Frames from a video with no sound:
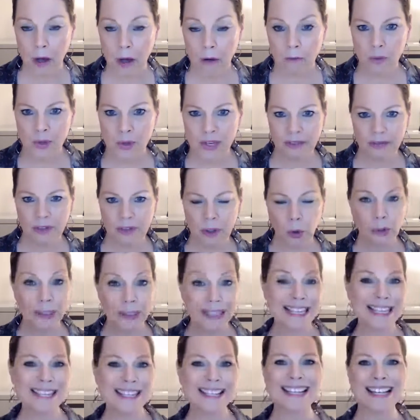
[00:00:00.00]
Vous avez toutes
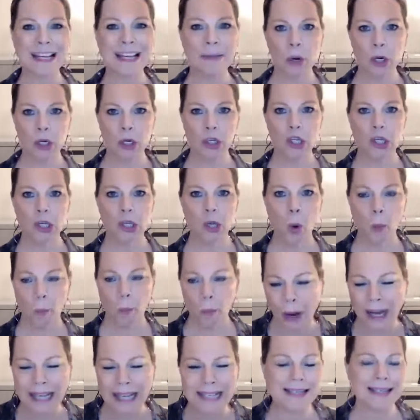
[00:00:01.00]
les émotions
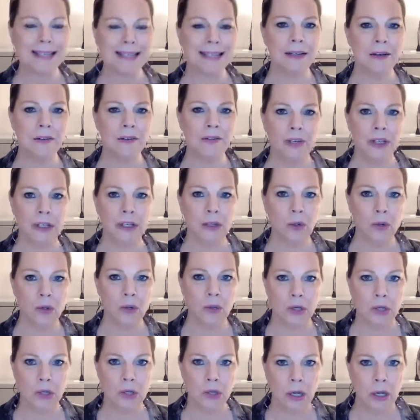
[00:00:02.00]
pour attirer le
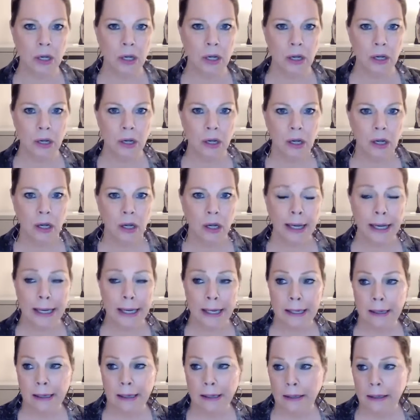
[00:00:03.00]
virus.
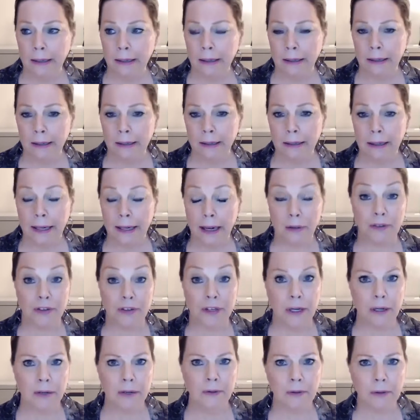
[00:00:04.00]
Et la
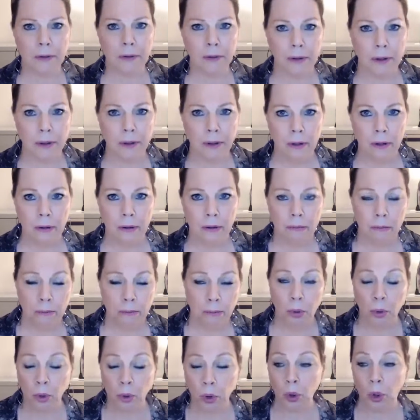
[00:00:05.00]
fièvre,
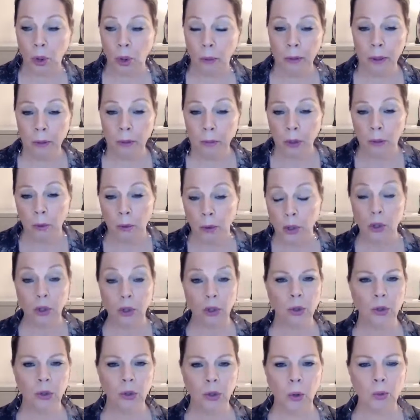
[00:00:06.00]
pour ne nommer, bon, il y a
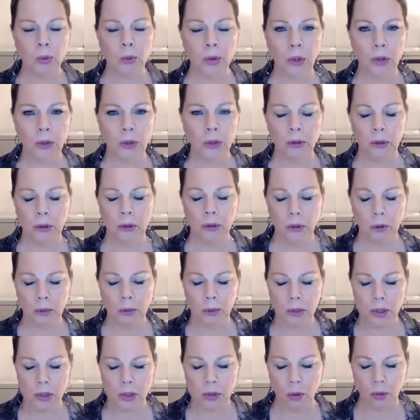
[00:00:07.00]
euh, d'autres,
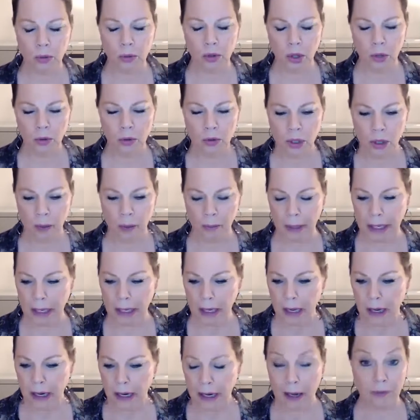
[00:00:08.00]
choses, là, mais
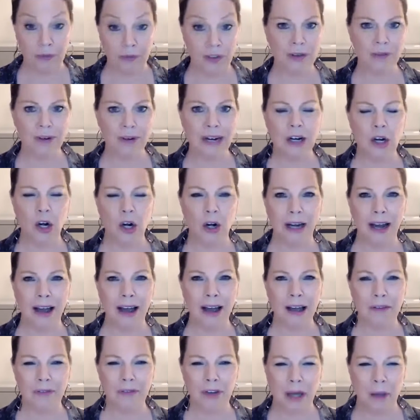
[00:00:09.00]
la fièvre, la
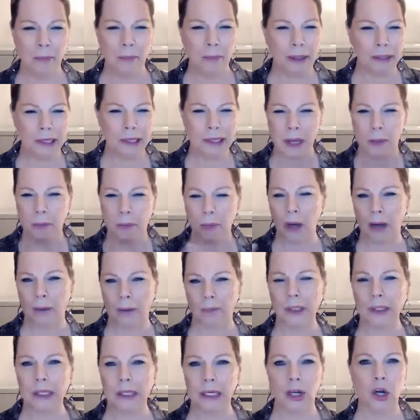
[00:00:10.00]
colère, fait un moment ça peut
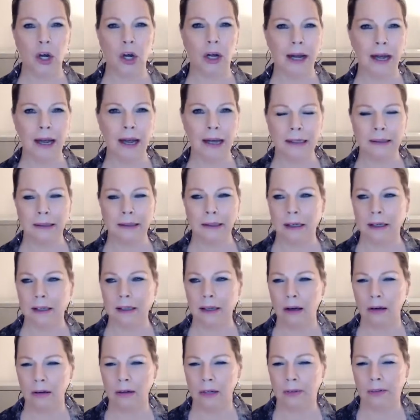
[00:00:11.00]
amener des colères
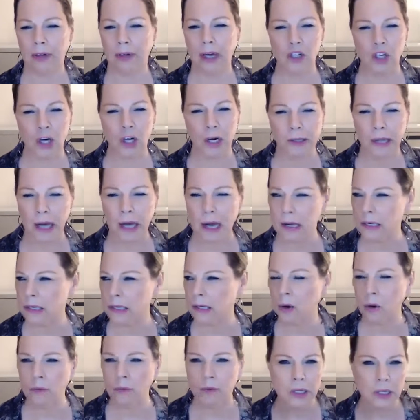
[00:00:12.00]
intérieures qui fait j'en ai
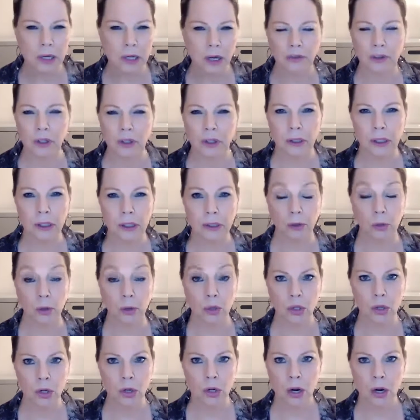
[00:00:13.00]
assez, on va s'en finir et tout ça.